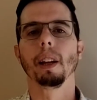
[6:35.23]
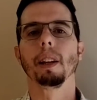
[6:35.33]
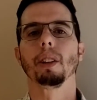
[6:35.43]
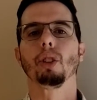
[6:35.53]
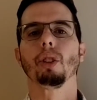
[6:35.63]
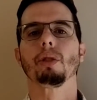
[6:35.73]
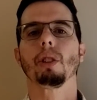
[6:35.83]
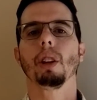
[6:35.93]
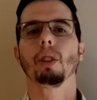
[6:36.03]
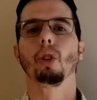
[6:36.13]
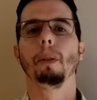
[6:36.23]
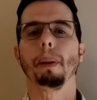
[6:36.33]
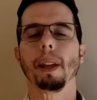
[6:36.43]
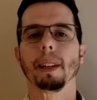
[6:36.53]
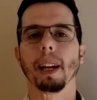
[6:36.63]
en estos
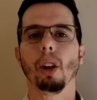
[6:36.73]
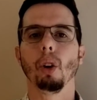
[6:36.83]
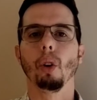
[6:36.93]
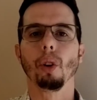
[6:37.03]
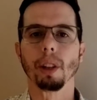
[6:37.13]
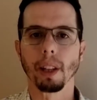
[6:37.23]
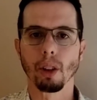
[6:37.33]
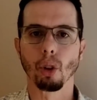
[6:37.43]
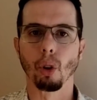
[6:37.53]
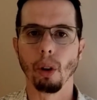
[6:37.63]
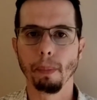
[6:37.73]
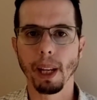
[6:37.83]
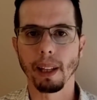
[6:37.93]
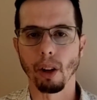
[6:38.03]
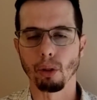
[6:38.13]
golpes de Estado o intentos
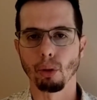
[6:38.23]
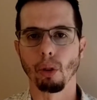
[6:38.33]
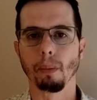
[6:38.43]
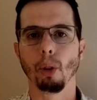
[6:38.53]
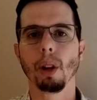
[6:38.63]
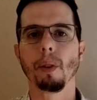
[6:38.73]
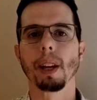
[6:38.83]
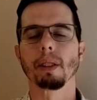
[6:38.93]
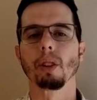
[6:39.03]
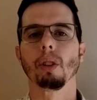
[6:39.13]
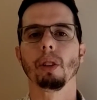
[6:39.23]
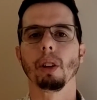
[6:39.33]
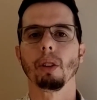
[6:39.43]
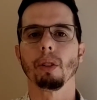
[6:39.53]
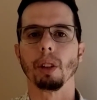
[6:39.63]
golpistas, no solo en Bolivia,
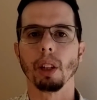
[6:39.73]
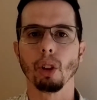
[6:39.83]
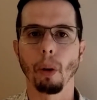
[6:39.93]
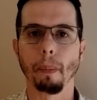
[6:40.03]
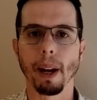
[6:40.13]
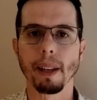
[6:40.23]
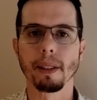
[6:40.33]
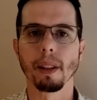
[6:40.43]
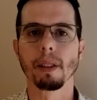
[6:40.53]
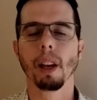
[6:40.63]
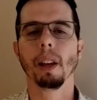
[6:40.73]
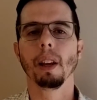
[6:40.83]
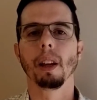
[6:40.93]
sino en los distintos países